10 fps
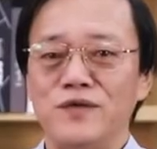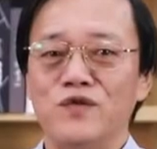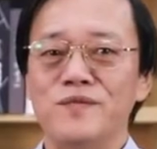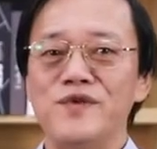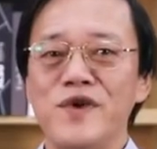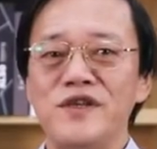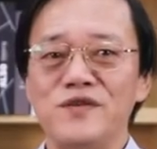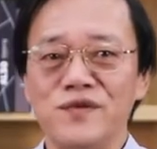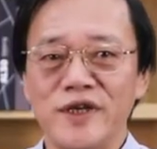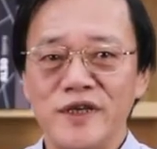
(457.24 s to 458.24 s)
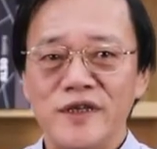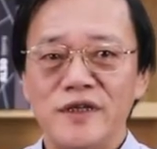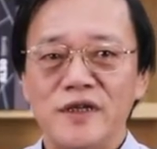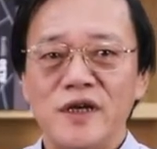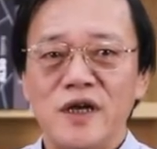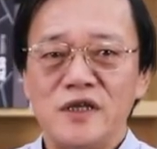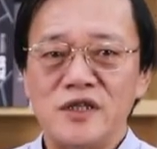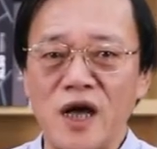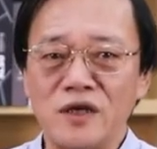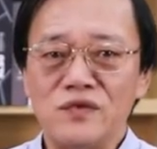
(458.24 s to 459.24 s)
我们原以为
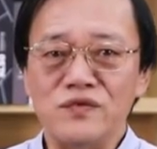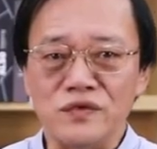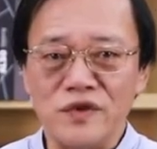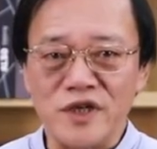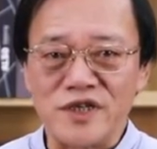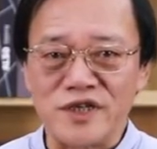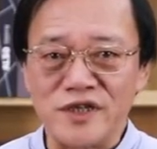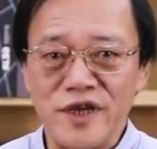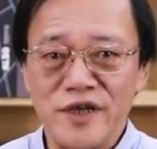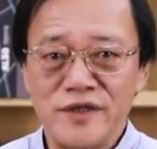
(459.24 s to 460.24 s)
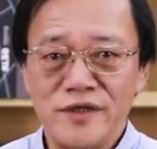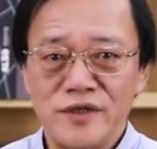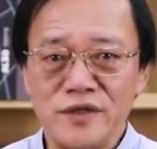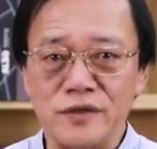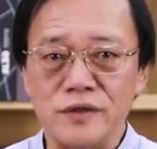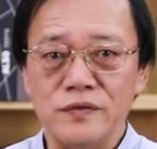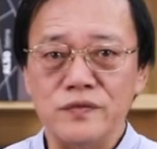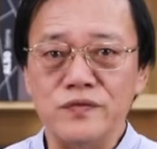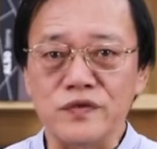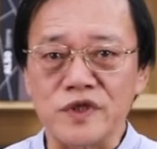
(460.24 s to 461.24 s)
长度和时间是
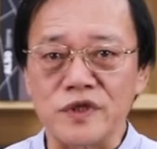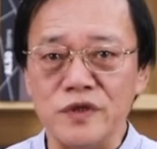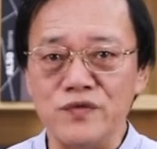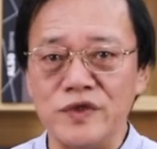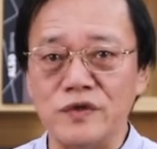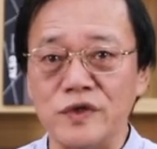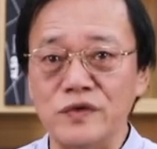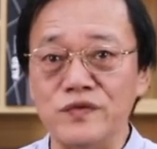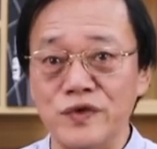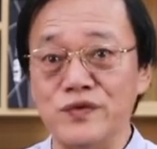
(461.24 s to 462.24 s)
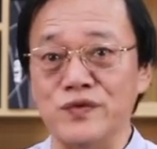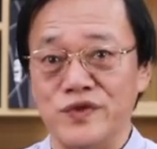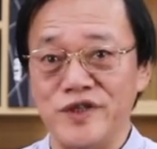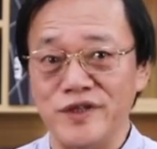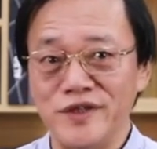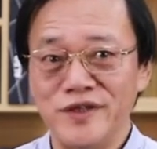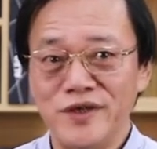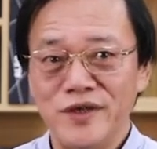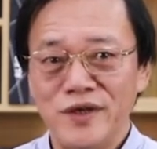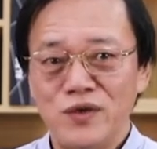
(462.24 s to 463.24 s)
物质和宇宙的固有属性，
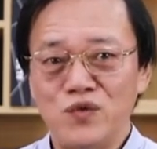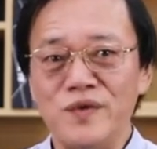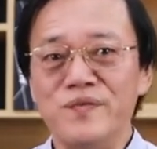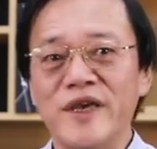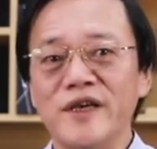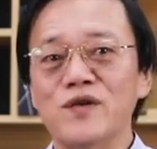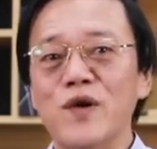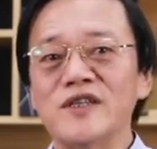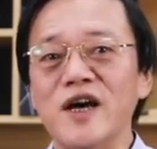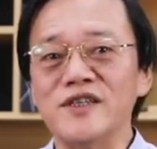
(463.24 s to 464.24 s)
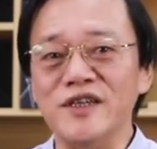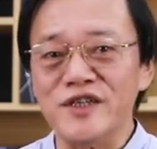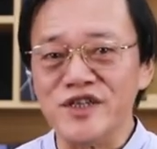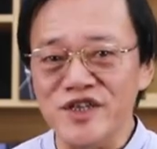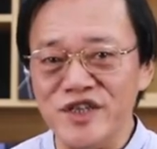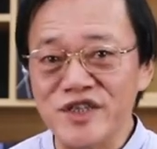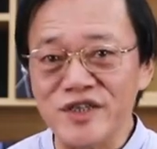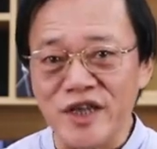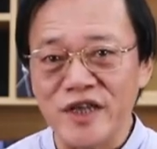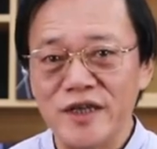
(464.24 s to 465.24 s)
对每个观察者是一
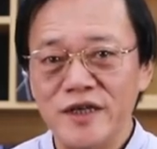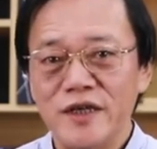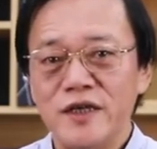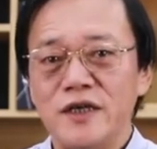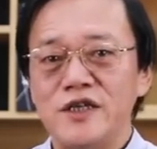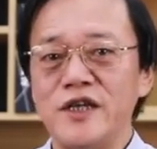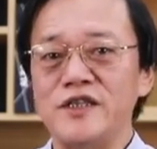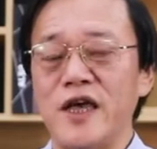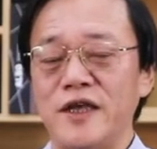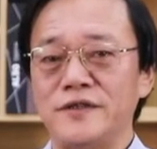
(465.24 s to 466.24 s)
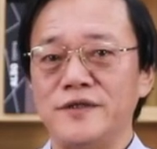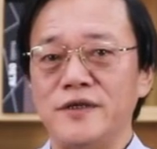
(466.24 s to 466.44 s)
致的，现在